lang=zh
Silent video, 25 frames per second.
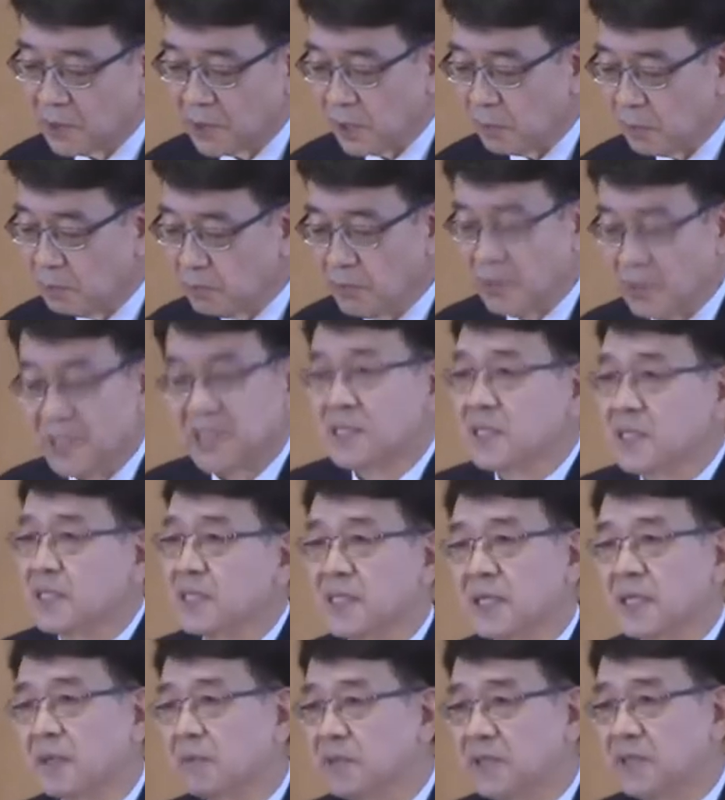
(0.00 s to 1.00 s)
继续的
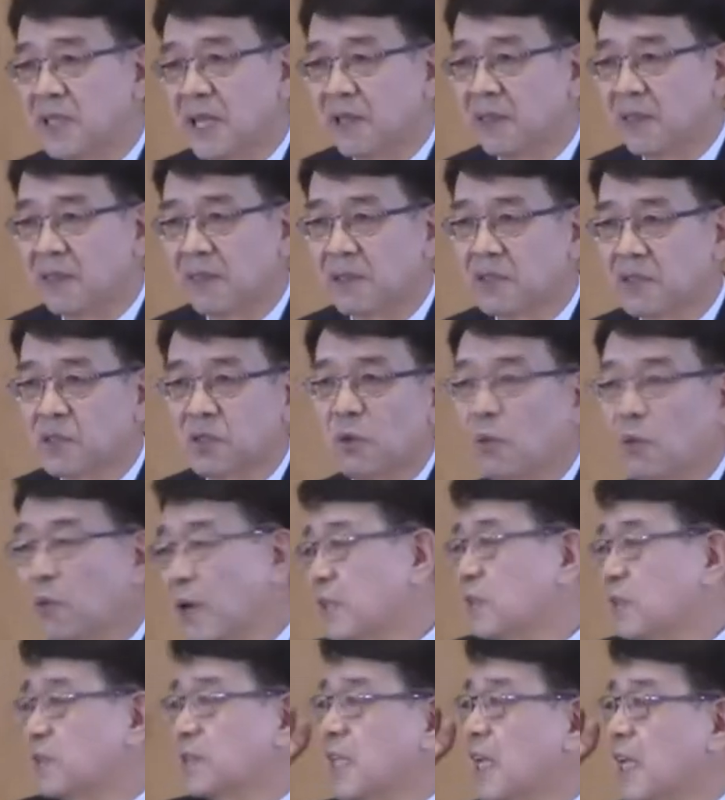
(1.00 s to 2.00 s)

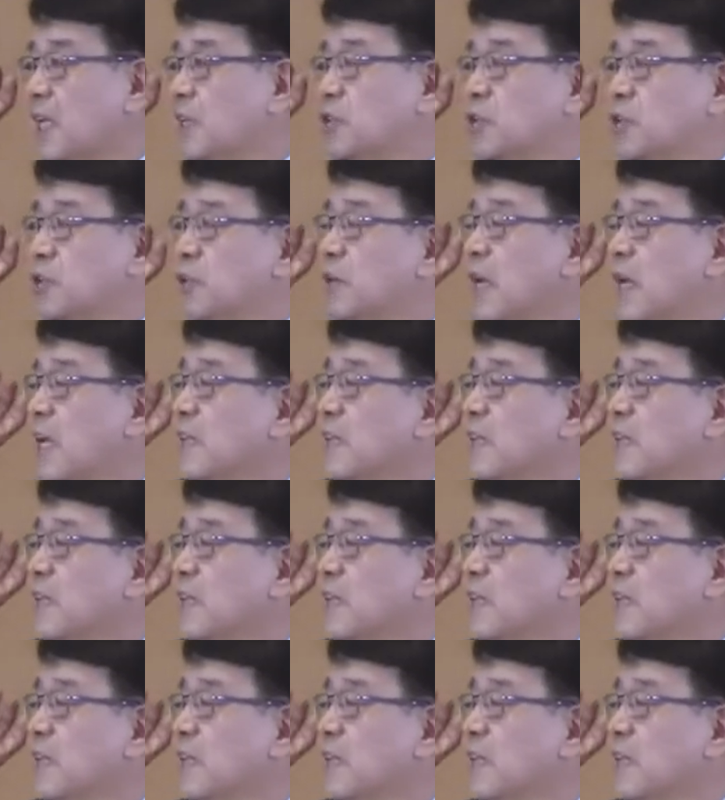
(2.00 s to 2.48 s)
生命。